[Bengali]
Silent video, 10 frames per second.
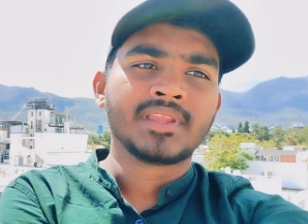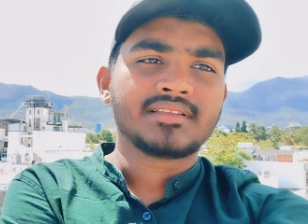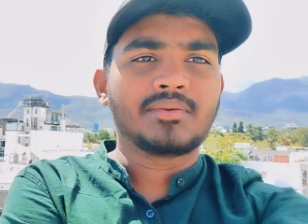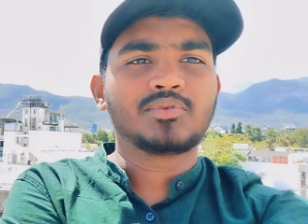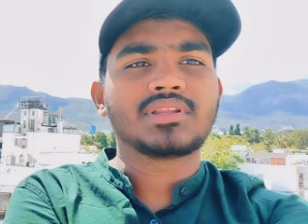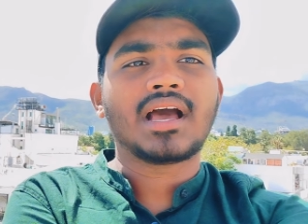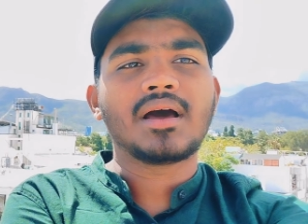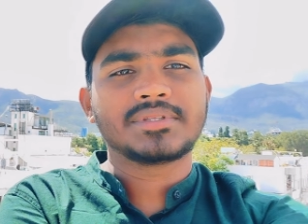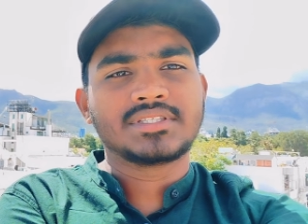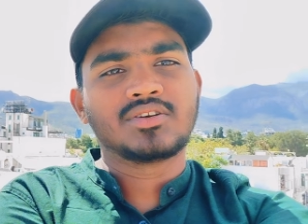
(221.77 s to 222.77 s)
তার ভিতর থাকা
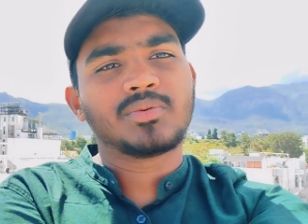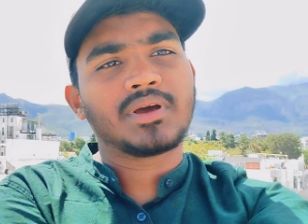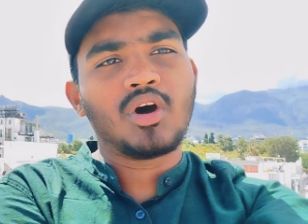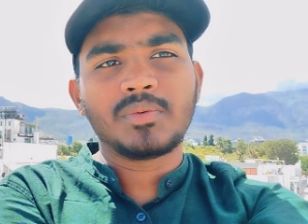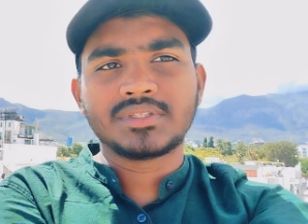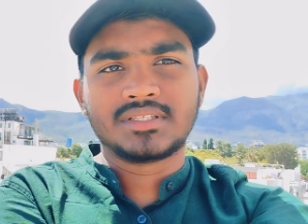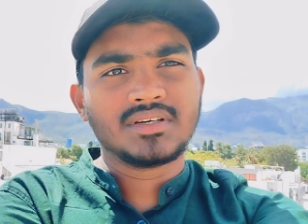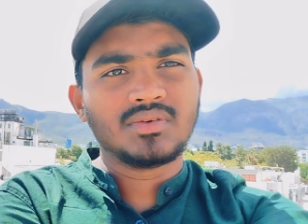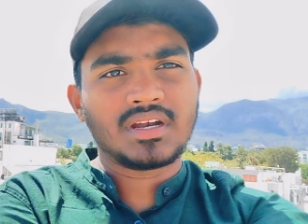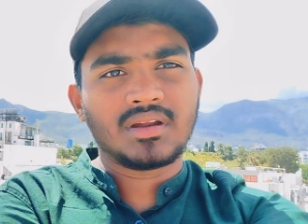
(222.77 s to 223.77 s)
পাচ্ছেন অথবা খাওয়া পাচ্ছেন যে
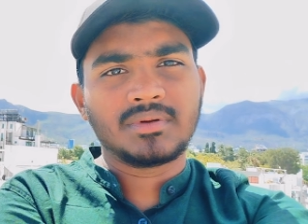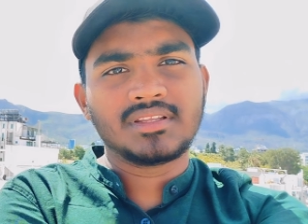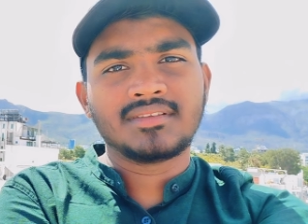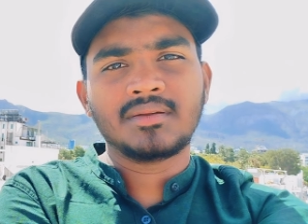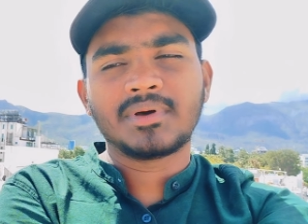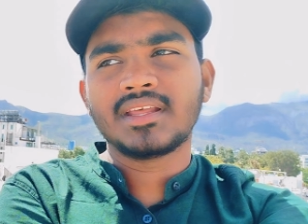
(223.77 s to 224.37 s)
কোনো একটা পাচ্ছেন মানে